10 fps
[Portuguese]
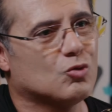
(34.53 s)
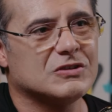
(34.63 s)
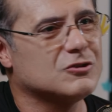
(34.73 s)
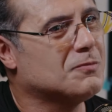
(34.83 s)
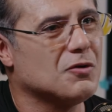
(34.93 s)

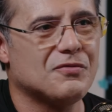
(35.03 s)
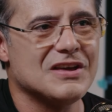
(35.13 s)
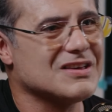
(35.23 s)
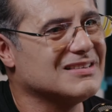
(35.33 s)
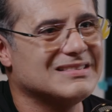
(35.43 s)
coisas
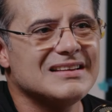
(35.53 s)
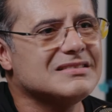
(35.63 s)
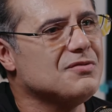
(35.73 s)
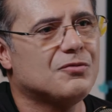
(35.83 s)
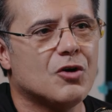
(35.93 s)
proféticas
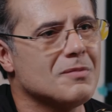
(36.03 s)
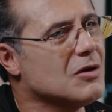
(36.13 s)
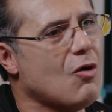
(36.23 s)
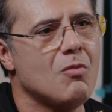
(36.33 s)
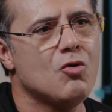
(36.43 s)
dessa é. forma,
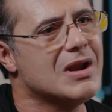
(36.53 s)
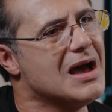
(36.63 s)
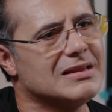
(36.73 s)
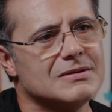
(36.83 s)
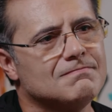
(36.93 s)
igual
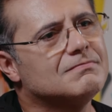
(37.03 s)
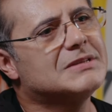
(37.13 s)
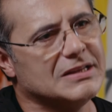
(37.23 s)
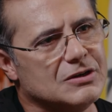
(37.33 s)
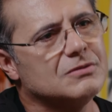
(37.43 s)
morada,
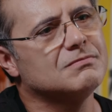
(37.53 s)
entendeu?